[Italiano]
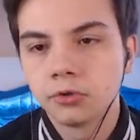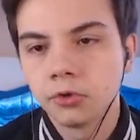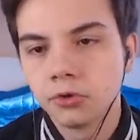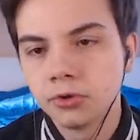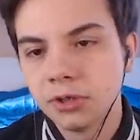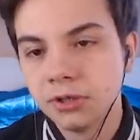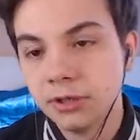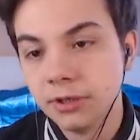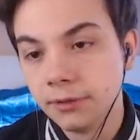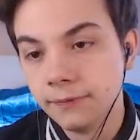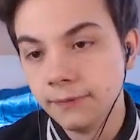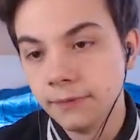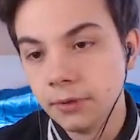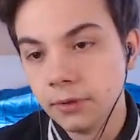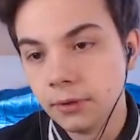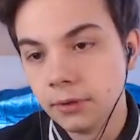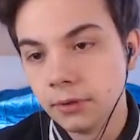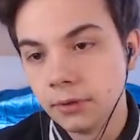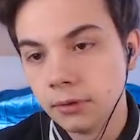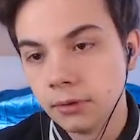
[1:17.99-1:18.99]
ho da
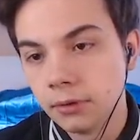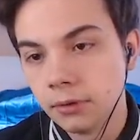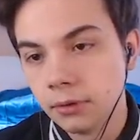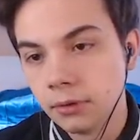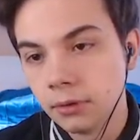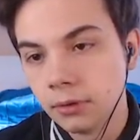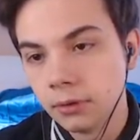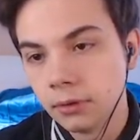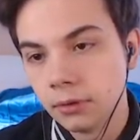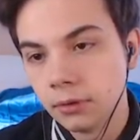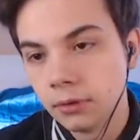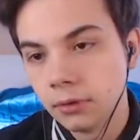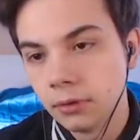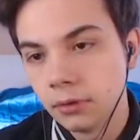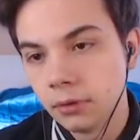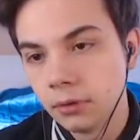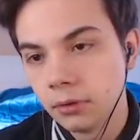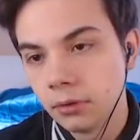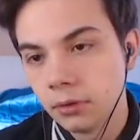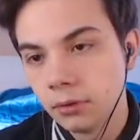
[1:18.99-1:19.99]
dirvi.
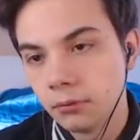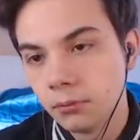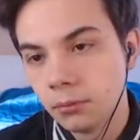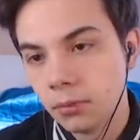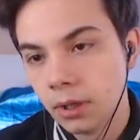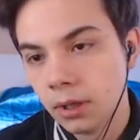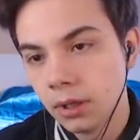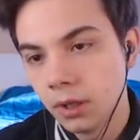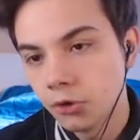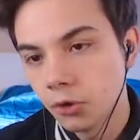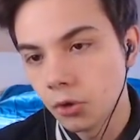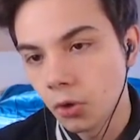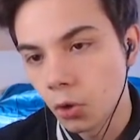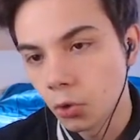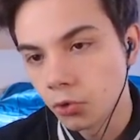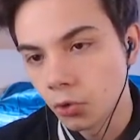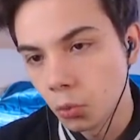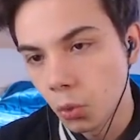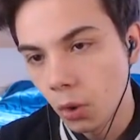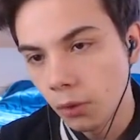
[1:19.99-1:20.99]
Ma lì c'è una
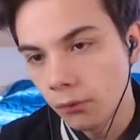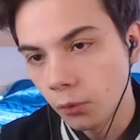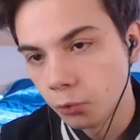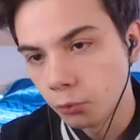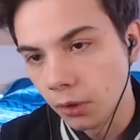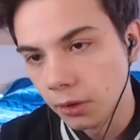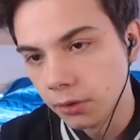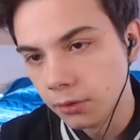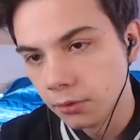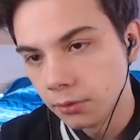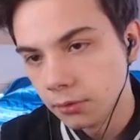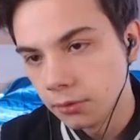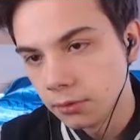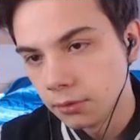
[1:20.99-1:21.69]
cosa nuova o sbaglio?